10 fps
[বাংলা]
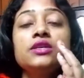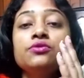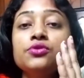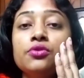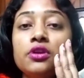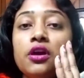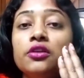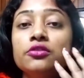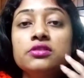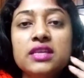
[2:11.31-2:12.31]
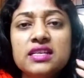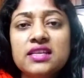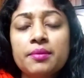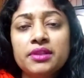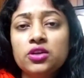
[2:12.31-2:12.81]
ইউজ করলে হয়তো
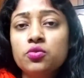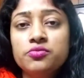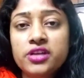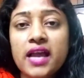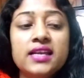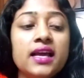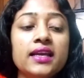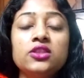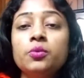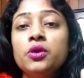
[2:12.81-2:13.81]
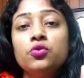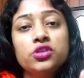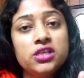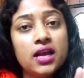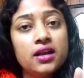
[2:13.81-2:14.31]
স্কিনটা আমাদের খুব ড্রাই লাগে তবে
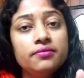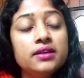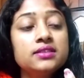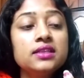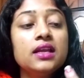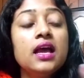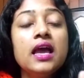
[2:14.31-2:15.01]
ওশিয়া হার্বালসের